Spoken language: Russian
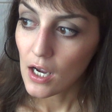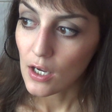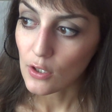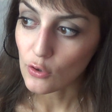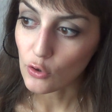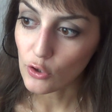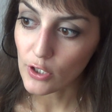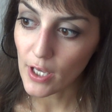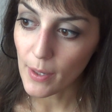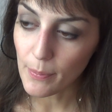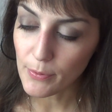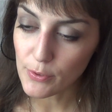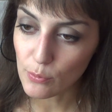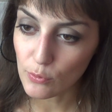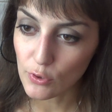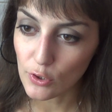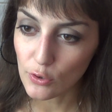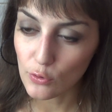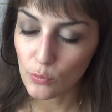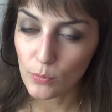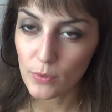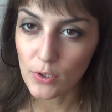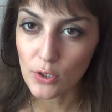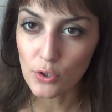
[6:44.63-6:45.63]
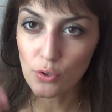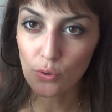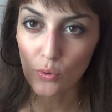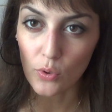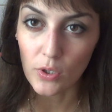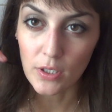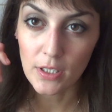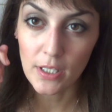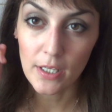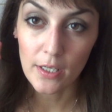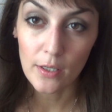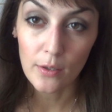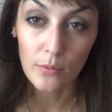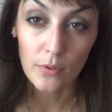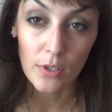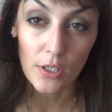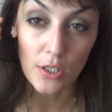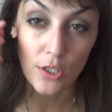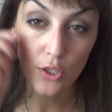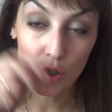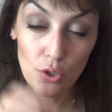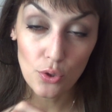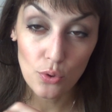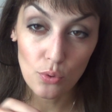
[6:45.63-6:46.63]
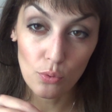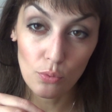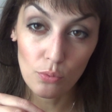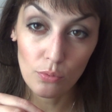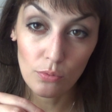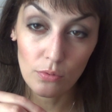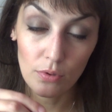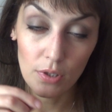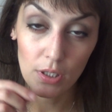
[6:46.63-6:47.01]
Но я почему-то думала, что когда я их нанесу,